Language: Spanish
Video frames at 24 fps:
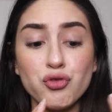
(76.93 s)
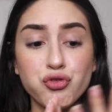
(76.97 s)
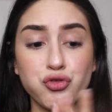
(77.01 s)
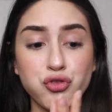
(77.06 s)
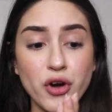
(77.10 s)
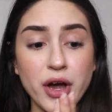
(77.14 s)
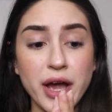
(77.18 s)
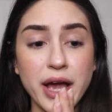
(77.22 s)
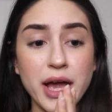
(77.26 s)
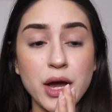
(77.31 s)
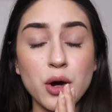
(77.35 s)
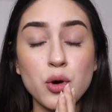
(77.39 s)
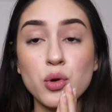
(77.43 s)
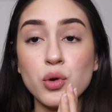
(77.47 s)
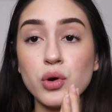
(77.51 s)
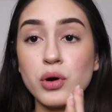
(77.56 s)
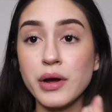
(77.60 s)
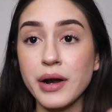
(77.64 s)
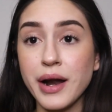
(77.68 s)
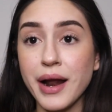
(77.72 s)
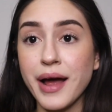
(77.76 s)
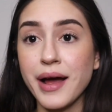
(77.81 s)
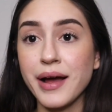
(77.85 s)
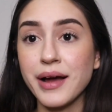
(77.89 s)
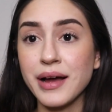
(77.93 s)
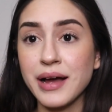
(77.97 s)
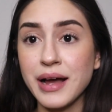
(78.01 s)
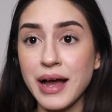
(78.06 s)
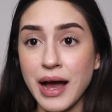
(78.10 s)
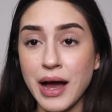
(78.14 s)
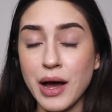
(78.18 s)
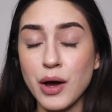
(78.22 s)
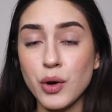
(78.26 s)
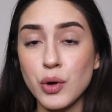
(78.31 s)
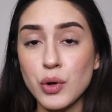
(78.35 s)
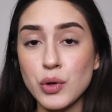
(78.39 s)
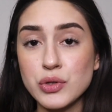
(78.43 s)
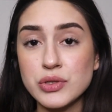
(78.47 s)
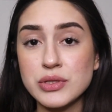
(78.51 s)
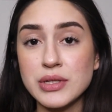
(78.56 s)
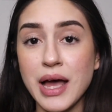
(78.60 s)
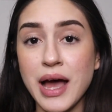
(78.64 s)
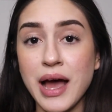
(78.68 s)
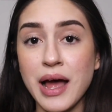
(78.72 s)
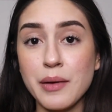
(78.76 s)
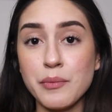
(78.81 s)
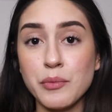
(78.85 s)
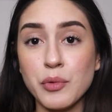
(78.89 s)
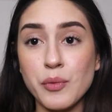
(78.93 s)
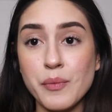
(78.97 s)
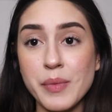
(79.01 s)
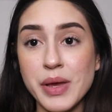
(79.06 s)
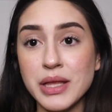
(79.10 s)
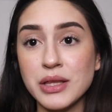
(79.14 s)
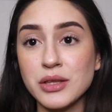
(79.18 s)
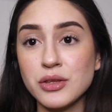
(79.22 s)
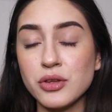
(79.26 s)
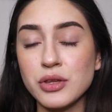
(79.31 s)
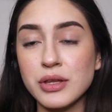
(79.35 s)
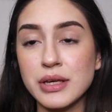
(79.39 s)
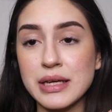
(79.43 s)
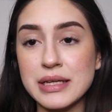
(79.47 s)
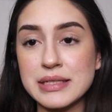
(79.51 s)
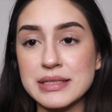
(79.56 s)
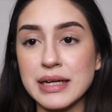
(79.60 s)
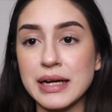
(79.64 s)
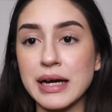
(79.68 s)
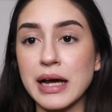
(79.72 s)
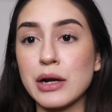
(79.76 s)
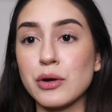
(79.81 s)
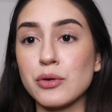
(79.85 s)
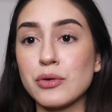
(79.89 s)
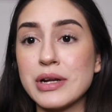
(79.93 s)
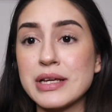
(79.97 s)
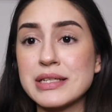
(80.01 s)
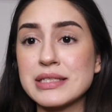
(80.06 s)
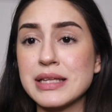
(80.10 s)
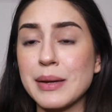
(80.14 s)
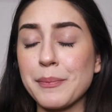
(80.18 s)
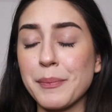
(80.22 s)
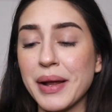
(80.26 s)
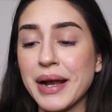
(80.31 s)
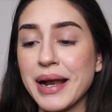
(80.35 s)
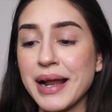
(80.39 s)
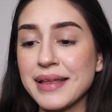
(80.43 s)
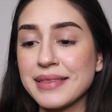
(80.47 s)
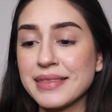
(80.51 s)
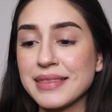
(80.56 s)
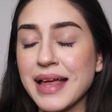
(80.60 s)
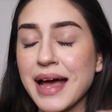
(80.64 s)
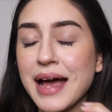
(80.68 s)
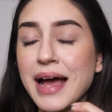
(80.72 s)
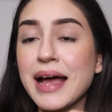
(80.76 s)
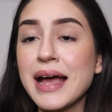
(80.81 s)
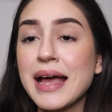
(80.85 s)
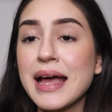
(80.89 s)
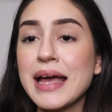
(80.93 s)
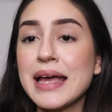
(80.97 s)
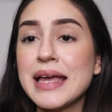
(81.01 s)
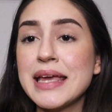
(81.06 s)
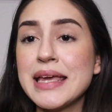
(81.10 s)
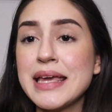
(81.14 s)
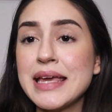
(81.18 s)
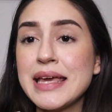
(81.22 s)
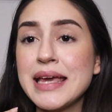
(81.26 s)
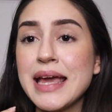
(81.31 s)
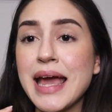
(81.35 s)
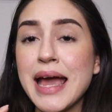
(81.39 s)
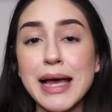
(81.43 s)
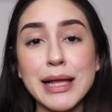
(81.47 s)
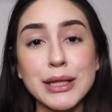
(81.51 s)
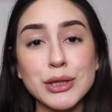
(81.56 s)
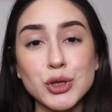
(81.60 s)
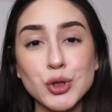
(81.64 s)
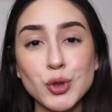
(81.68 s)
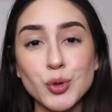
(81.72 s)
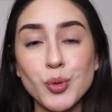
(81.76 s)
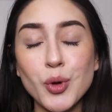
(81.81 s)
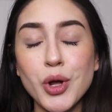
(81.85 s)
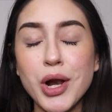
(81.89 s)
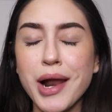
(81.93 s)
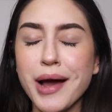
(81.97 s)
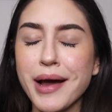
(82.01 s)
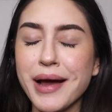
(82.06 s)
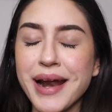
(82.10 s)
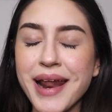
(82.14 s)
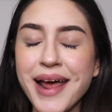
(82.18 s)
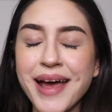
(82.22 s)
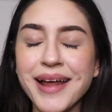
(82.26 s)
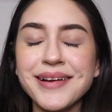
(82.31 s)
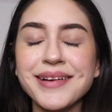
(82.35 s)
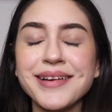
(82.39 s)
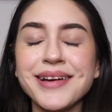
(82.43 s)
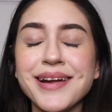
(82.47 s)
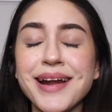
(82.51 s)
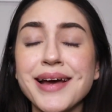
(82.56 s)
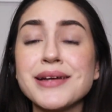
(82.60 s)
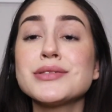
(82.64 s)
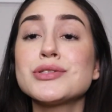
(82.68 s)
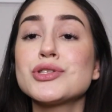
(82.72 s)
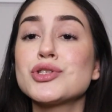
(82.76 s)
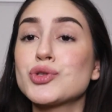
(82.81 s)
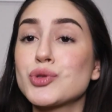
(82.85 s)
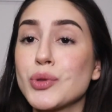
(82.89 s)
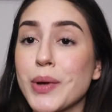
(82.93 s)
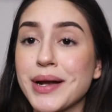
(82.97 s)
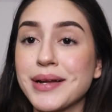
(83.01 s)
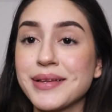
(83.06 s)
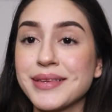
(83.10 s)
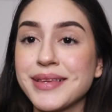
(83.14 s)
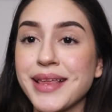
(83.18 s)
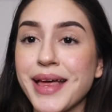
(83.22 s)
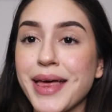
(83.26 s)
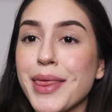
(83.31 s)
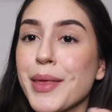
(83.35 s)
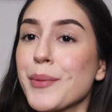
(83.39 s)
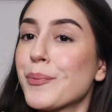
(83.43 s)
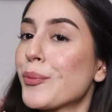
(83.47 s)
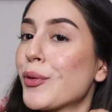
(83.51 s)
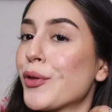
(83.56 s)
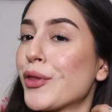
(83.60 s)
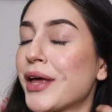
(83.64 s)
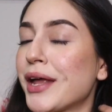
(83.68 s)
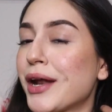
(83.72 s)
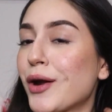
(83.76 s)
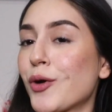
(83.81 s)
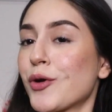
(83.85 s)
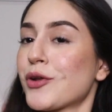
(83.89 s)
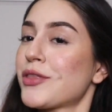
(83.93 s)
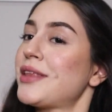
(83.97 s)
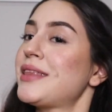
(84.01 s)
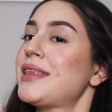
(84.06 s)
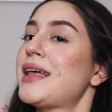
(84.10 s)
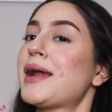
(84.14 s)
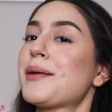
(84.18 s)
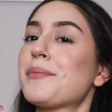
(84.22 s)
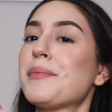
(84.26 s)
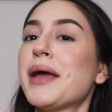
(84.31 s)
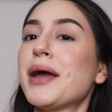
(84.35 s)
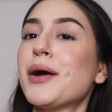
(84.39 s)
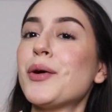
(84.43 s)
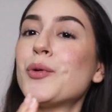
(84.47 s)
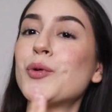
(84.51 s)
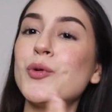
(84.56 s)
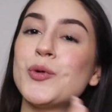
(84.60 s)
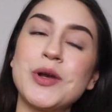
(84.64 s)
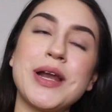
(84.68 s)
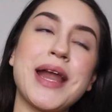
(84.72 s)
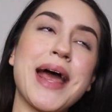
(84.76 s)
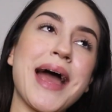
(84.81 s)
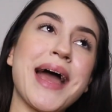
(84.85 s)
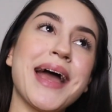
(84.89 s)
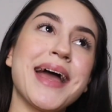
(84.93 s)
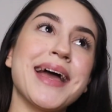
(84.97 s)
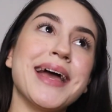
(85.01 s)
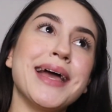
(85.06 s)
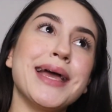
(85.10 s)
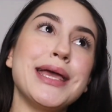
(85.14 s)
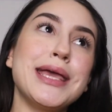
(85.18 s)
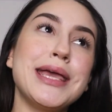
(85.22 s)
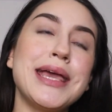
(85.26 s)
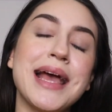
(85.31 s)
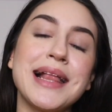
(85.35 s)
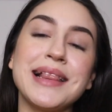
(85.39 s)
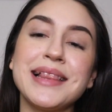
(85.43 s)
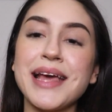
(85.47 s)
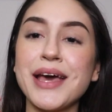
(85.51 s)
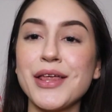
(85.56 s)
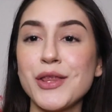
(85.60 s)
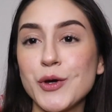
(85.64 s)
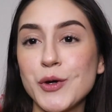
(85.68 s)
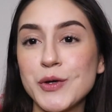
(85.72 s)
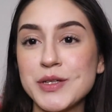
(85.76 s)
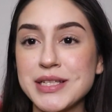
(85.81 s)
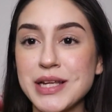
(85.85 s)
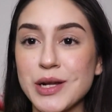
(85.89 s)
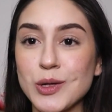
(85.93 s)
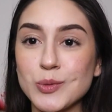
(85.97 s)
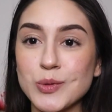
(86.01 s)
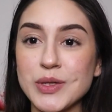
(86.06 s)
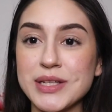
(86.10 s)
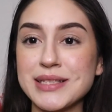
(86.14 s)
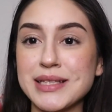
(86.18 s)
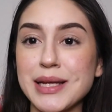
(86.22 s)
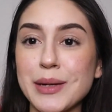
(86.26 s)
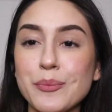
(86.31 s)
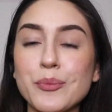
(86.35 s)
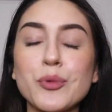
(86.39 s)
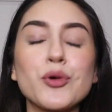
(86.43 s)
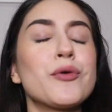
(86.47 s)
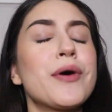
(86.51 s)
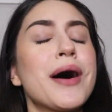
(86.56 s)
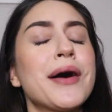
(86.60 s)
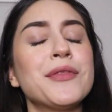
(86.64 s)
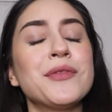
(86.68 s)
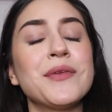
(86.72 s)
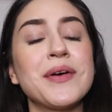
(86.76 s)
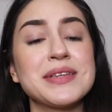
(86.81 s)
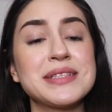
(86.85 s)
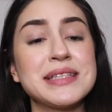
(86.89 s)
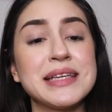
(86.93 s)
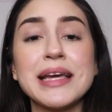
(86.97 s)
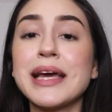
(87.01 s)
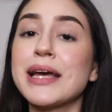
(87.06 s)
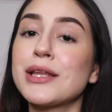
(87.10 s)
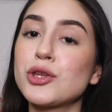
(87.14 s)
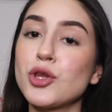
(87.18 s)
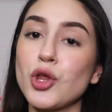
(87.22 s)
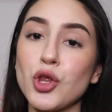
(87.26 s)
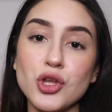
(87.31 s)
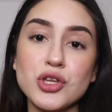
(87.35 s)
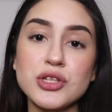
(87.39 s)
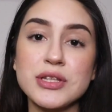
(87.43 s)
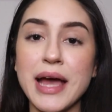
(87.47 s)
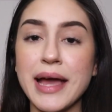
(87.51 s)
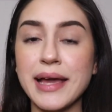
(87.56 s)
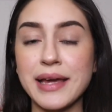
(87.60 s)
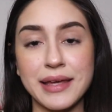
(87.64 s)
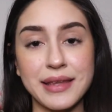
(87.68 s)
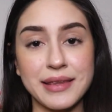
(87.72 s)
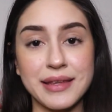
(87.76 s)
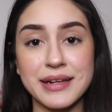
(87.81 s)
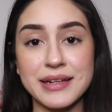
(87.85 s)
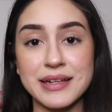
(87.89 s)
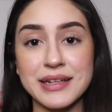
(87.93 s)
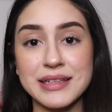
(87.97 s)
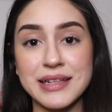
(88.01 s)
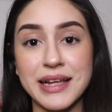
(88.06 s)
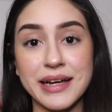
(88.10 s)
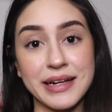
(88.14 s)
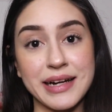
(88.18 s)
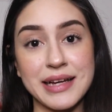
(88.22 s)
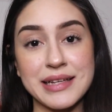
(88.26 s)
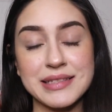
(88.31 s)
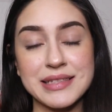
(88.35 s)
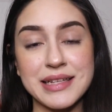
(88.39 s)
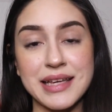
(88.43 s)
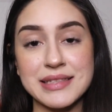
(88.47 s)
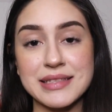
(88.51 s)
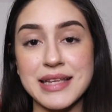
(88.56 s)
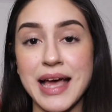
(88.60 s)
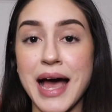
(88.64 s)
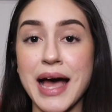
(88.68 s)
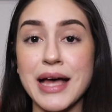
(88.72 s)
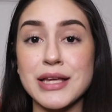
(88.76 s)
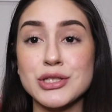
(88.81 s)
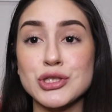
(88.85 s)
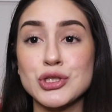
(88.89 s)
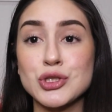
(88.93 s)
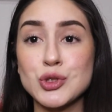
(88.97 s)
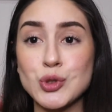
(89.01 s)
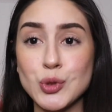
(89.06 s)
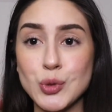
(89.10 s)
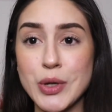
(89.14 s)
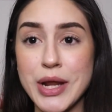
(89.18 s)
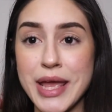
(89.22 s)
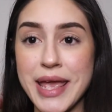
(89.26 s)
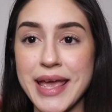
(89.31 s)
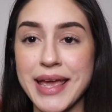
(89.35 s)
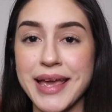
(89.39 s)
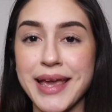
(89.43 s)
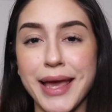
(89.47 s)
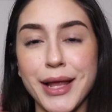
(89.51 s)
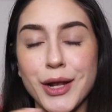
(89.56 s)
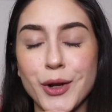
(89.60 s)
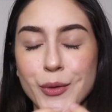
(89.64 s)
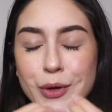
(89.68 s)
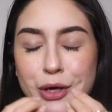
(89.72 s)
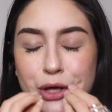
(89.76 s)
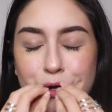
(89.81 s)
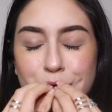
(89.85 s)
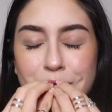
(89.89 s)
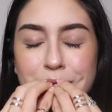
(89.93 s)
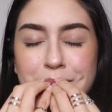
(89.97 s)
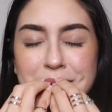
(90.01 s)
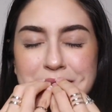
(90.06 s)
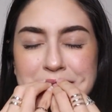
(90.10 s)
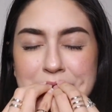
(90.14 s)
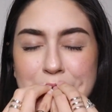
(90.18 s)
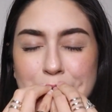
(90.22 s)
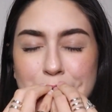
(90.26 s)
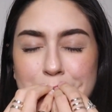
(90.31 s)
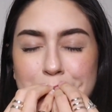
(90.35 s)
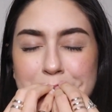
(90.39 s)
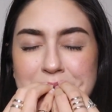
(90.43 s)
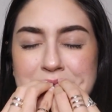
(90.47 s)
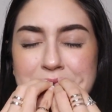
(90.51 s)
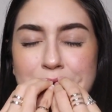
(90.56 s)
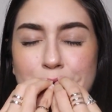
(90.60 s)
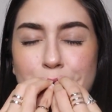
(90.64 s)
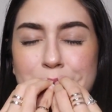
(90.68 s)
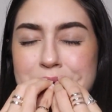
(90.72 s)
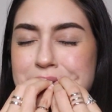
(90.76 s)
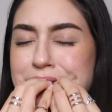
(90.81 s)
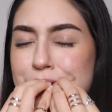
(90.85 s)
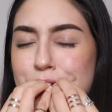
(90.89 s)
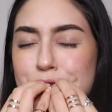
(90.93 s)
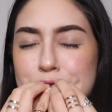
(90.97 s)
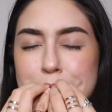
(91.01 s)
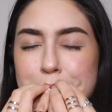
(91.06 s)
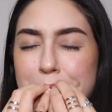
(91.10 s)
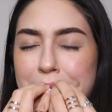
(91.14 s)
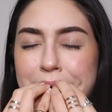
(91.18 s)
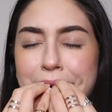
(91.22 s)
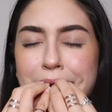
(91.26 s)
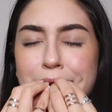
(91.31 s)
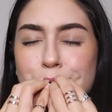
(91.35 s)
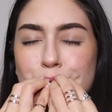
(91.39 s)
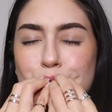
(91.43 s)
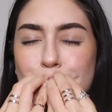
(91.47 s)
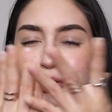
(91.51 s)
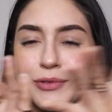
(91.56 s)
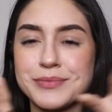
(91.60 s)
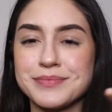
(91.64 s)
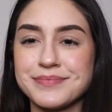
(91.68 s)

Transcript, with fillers: fue un gran caos al momento de que sacaron esta paleta y él tuvo la gran gran suerte de poder ordenarme una y el día de hoy se los voy a estar probando así que todos hay que darle las gracias a Suri que lo quiero demasiado demasiado besitos para él.